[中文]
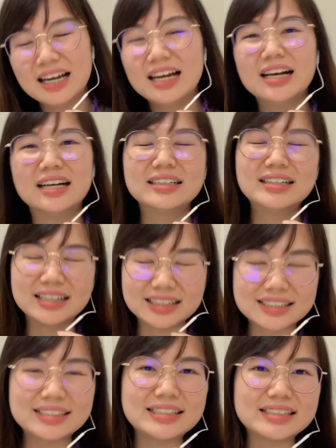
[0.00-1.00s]
很可
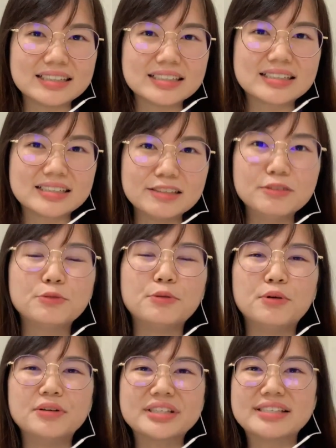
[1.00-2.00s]
惜的是，
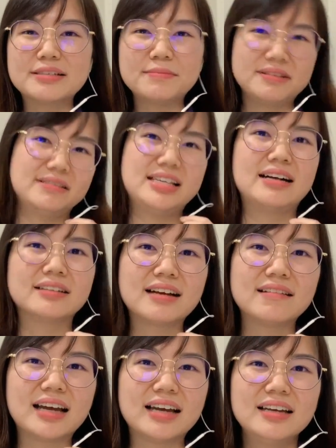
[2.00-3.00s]
我是没有抢
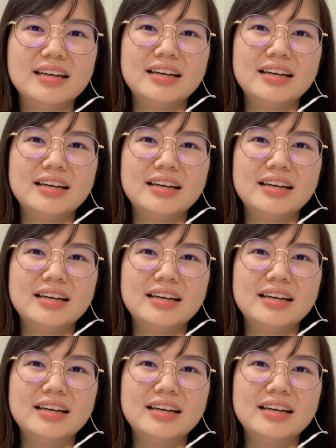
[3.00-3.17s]
到啦。